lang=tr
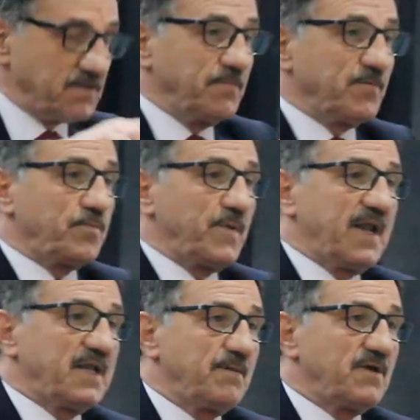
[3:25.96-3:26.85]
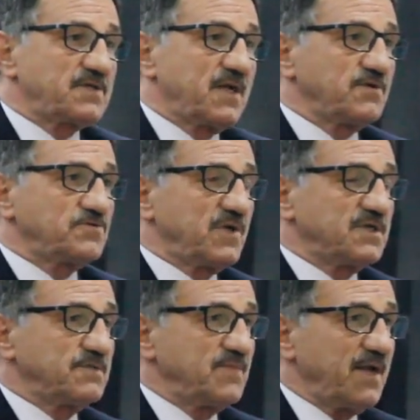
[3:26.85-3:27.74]
Şimdi bu belediye başkanlığı
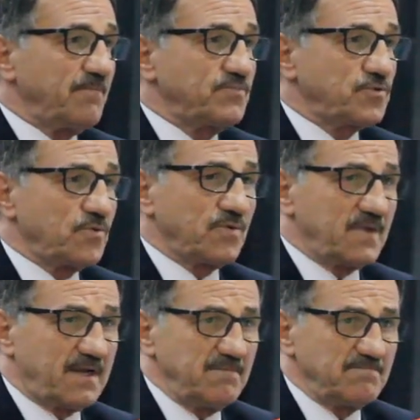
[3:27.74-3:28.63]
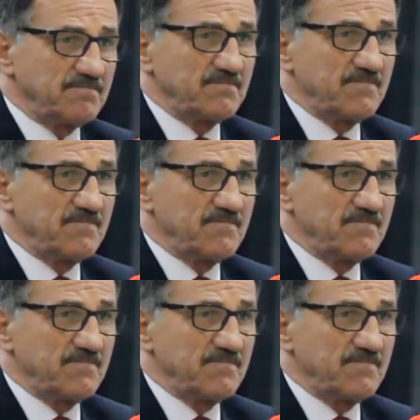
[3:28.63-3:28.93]
süresimde yapmış olduklarım